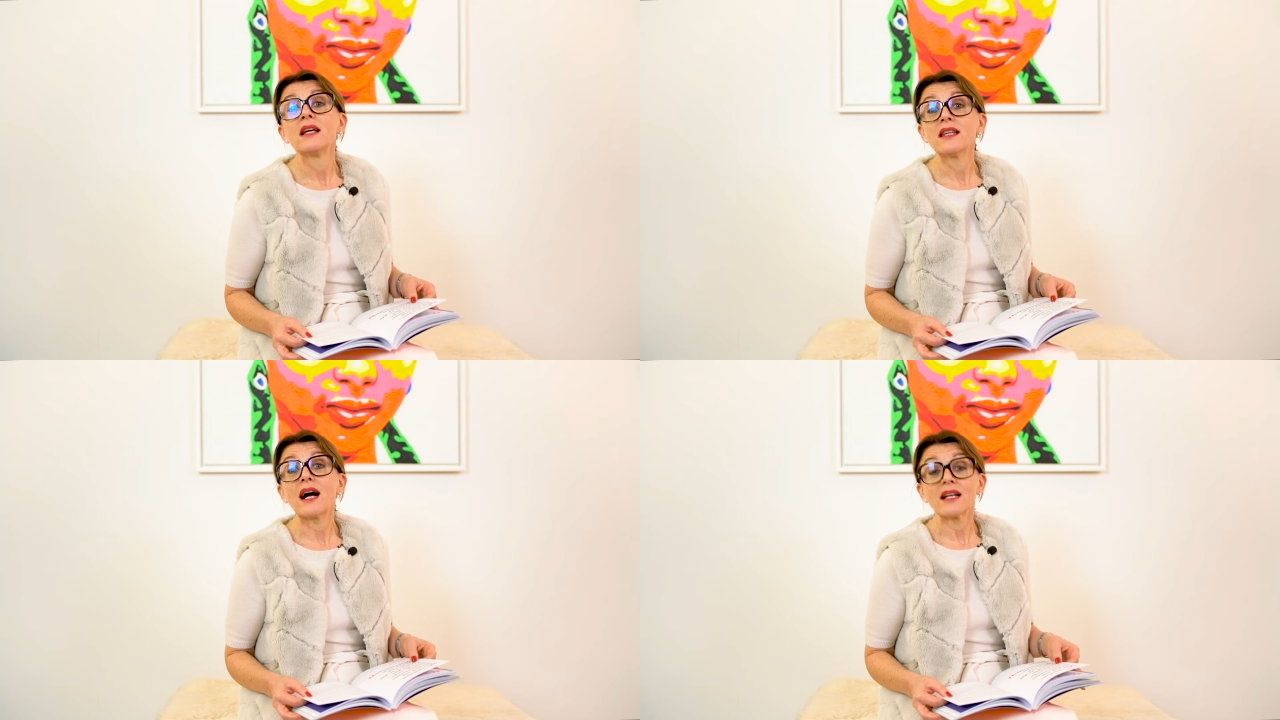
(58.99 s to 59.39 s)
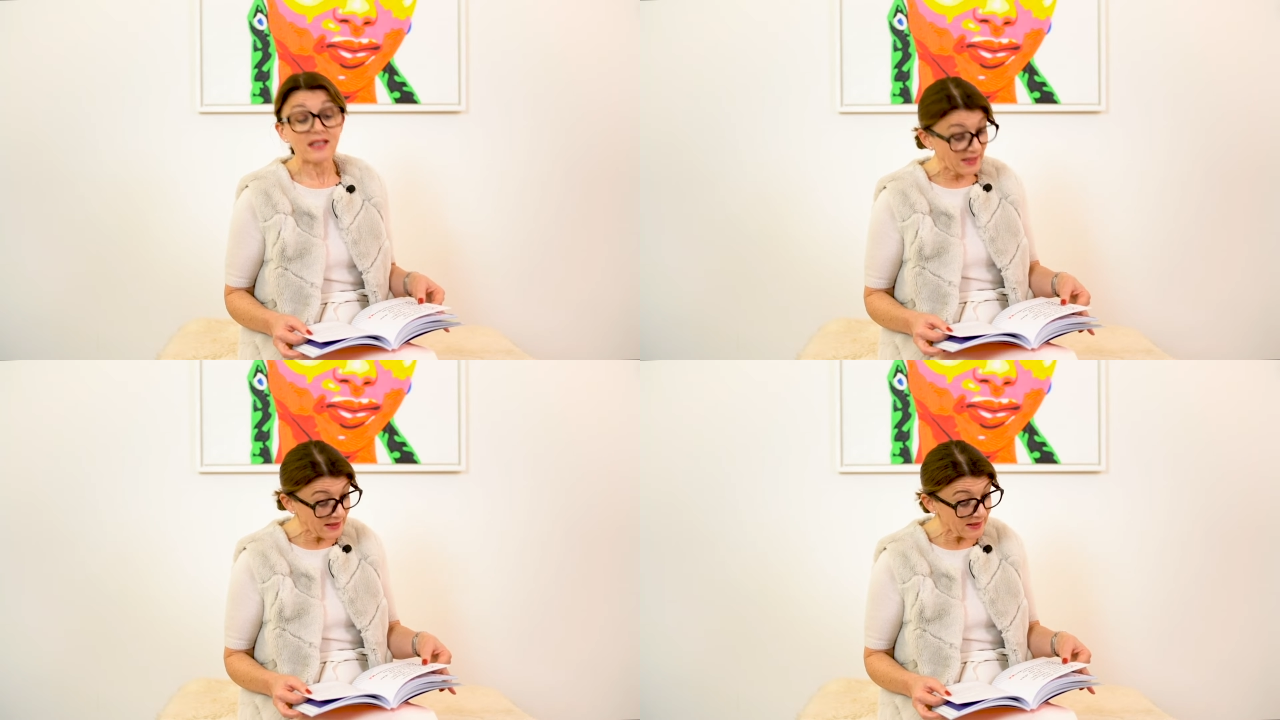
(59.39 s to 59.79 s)
Ja,
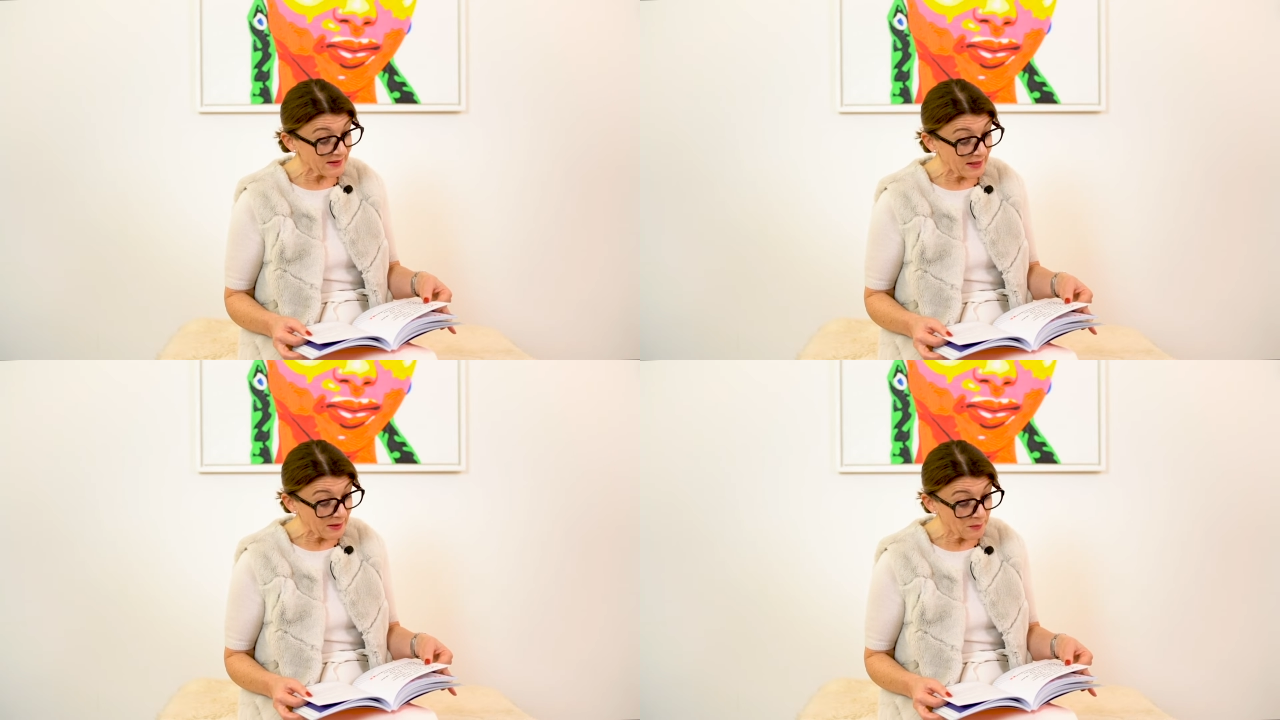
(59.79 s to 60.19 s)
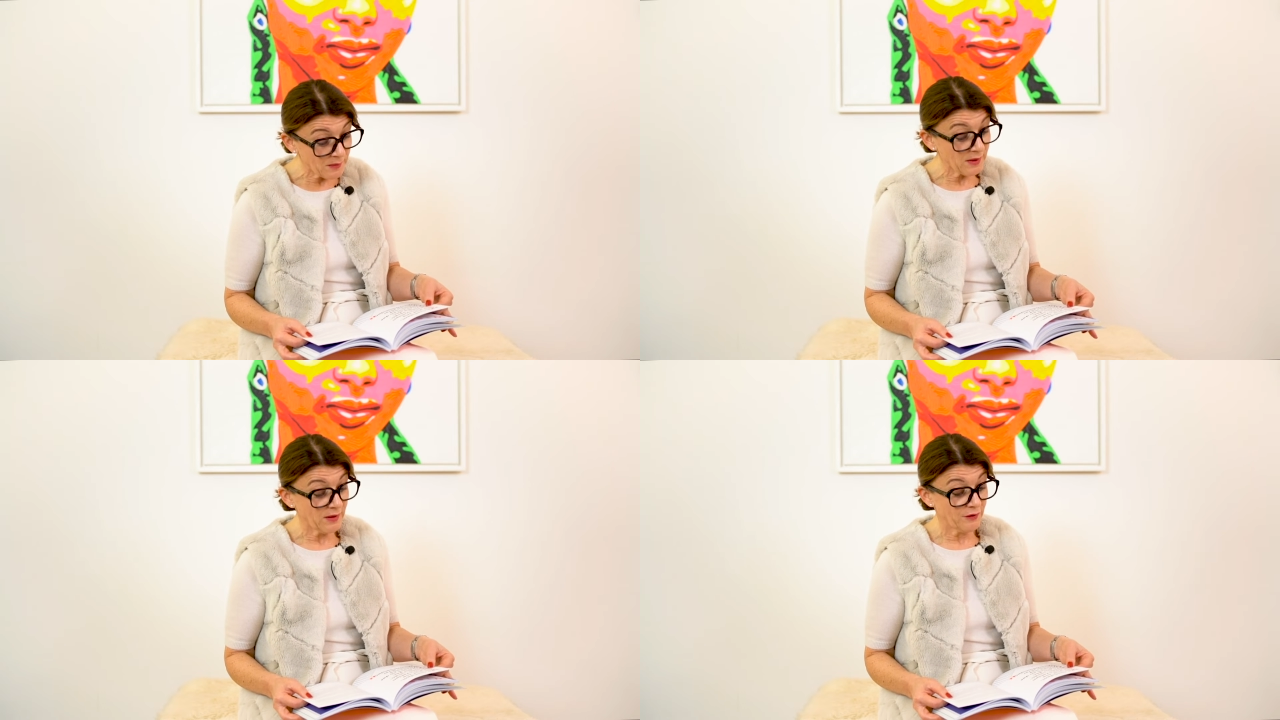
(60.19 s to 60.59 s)
je nachdem,
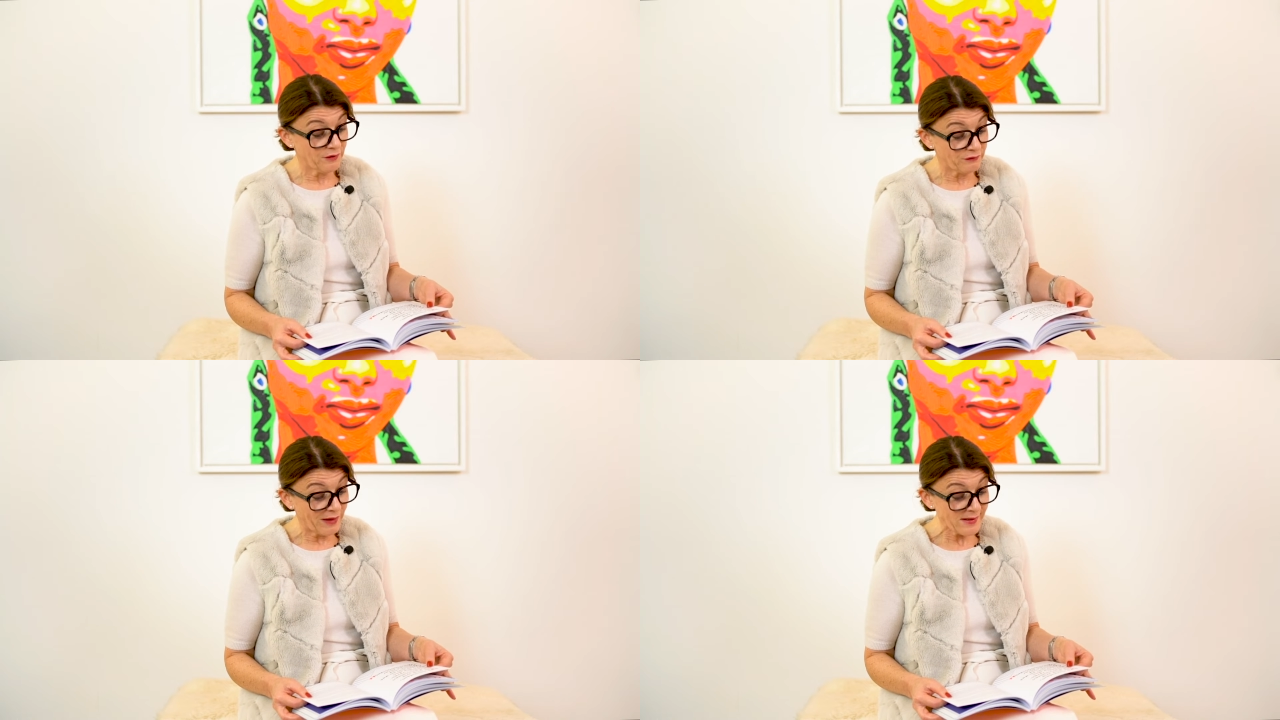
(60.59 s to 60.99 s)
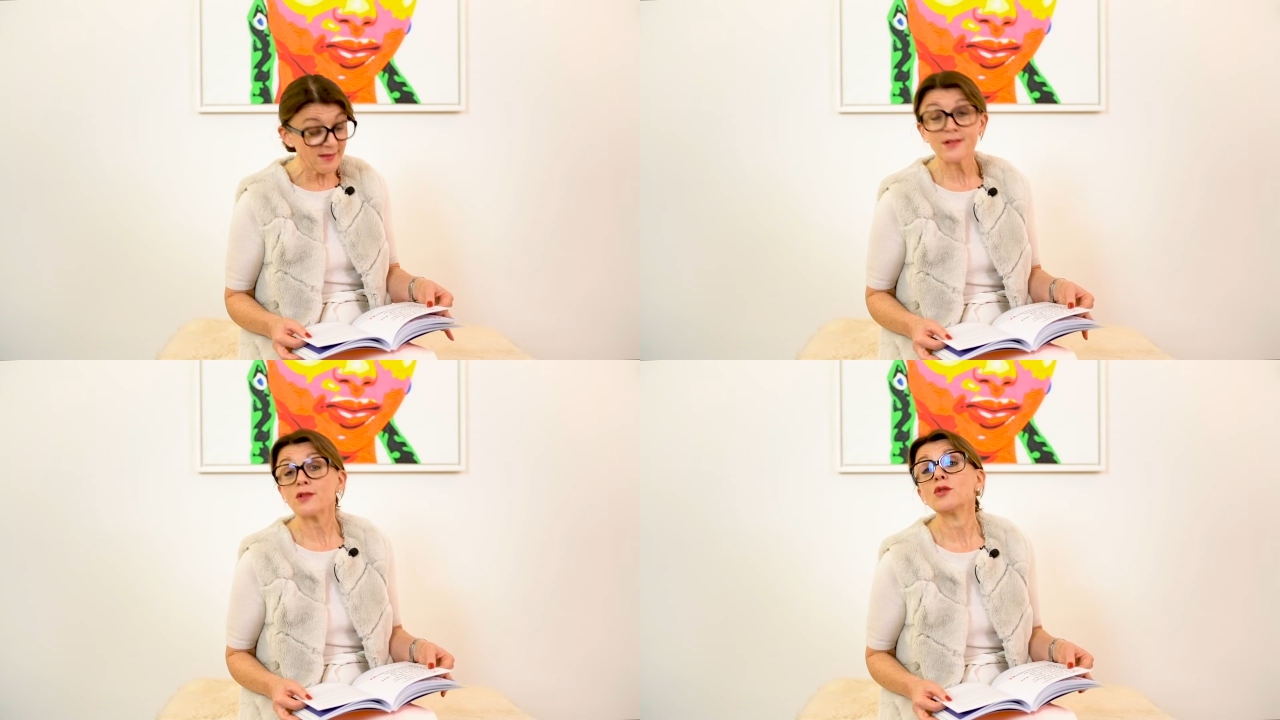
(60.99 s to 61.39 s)

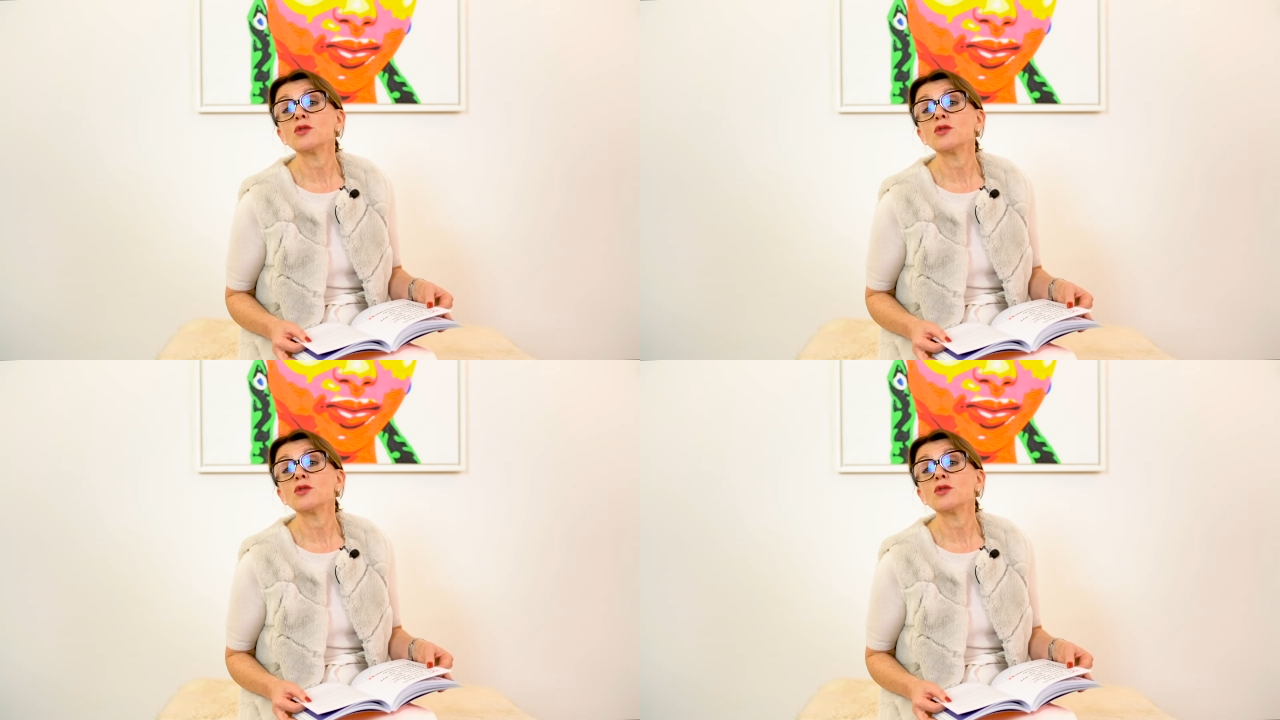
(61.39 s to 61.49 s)
was